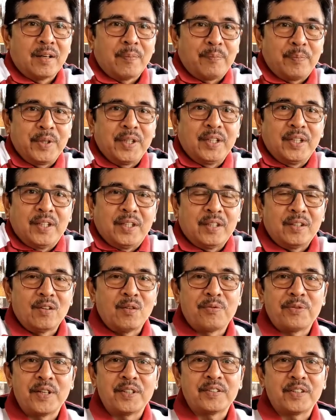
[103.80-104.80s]
Tapi
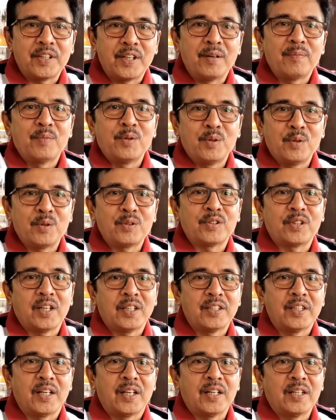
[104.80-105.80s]
novel saya
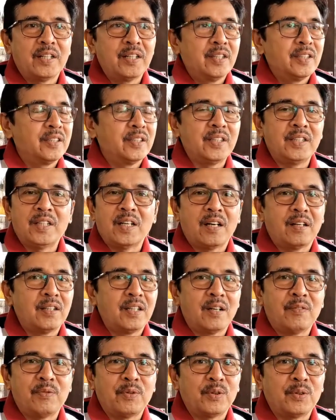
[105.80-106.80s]
meluruskannya. Tidak
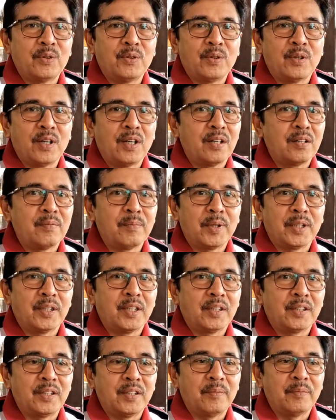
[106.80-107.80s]
ada foto Ahmad
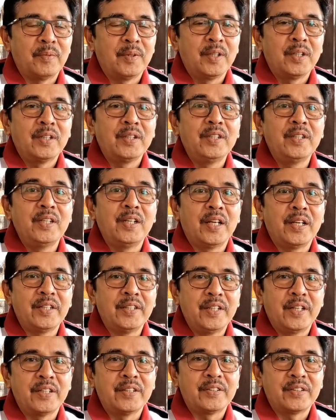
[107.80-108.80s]
Khatib. Di
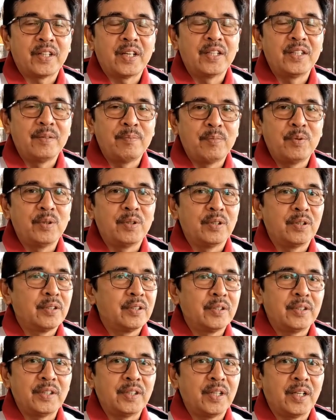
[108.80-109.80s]
Leiden sekalipun
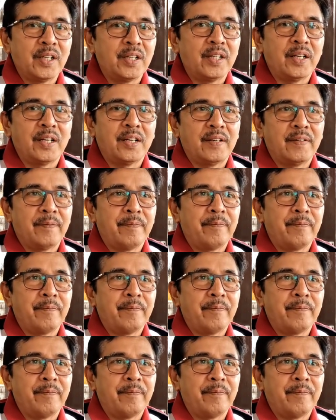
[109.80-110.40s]
tidak ada.